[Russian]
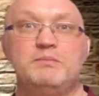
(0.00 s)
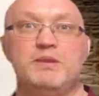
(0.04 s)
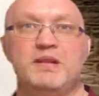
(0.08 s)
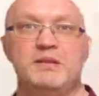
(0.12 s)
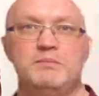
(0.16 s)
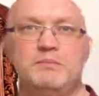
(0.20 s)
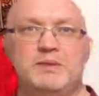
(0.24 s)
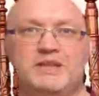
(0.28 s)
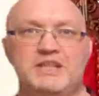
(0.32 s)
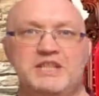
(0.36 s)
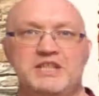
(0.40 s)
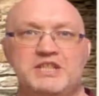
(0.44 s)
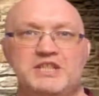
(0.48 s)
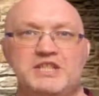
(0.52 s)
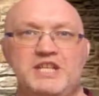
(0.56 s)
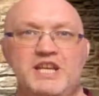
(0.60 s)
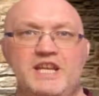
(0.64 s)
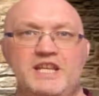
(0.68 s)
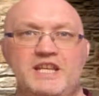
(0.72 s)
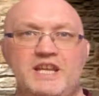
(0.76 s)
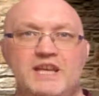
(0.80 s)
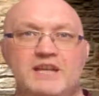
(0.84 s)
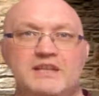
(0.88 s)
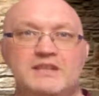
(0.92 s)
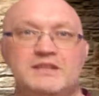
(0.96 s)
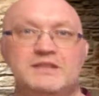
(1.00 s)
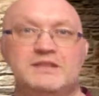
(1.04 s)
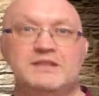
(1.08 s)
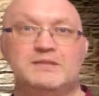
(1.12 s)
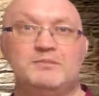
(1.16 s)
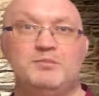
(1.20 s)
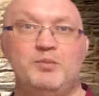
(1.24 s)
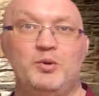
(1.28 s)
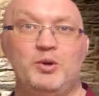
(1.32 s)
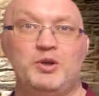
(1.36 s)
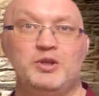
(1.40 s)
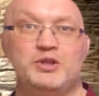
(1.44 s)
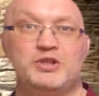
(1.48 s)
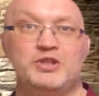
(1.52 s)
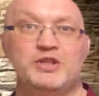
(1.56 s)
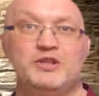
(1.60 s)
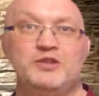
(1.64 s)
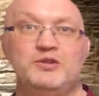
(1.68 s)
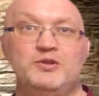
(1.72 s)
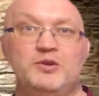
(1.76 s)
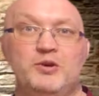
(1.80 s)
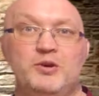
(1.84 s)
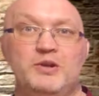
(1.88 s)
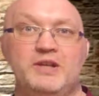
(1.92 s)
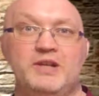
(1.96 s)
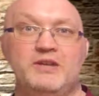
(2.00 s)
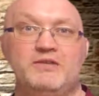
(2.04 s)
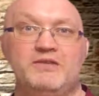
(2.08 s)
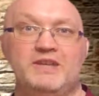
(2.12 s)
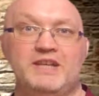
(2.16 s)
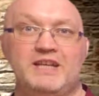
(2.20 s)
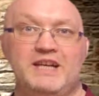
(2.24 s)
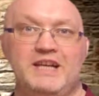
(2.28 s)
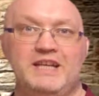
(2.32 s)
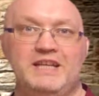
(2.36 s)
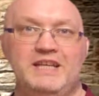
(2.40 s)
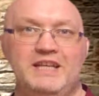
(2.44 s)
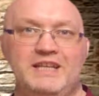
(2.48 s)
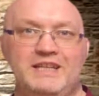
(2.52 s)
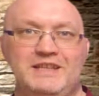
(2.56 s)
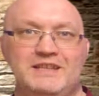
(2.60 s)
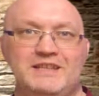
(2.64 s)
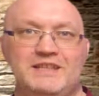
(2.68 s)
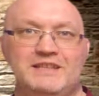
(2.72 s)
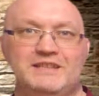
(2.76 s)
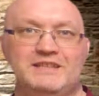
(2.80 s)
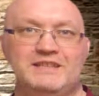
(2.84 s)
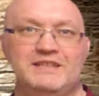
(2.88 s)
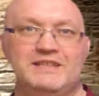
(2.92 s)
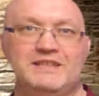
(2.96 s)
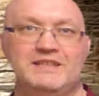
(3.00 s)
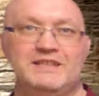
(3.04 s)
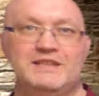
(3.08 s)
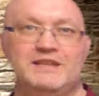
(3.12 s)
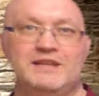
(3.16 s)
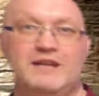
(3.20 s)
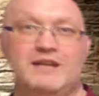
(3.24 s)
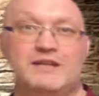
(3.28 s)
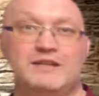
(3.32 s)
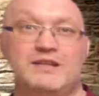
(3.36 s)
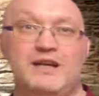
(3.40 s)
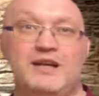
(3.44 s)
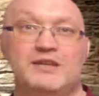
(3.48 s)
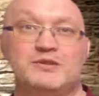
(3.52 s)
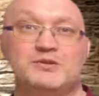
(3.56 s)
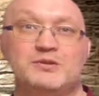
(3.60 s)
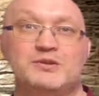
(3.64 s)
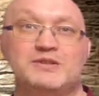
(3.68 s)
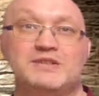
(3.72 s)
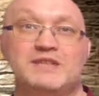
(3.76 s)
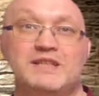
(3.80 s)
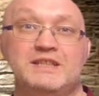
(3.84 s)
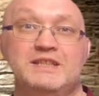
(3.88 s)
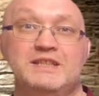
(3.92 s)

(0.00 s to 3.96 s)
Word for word: предположения с большей долей вероятности окажутся